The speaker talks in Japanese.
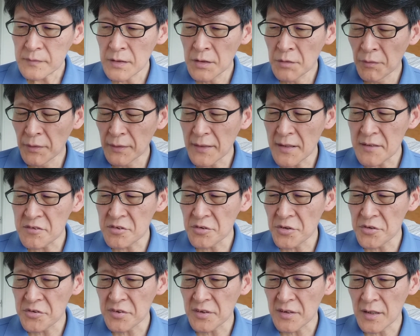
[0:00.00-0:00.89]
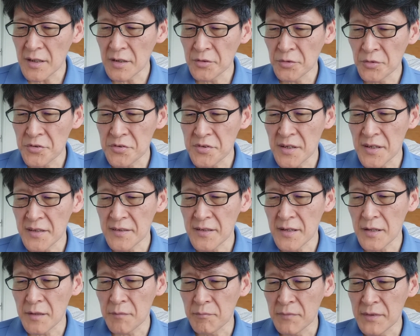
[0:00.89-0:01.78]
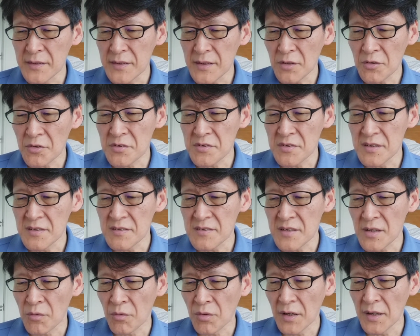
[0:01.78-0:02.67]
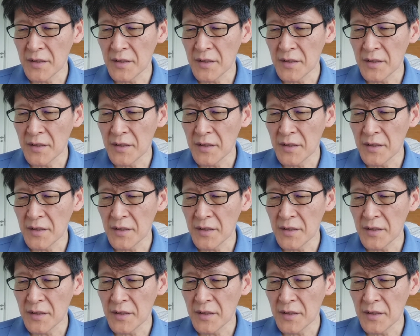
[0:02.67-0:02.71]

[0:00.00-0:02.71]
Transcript: 私の失格のせいでみんなの人生を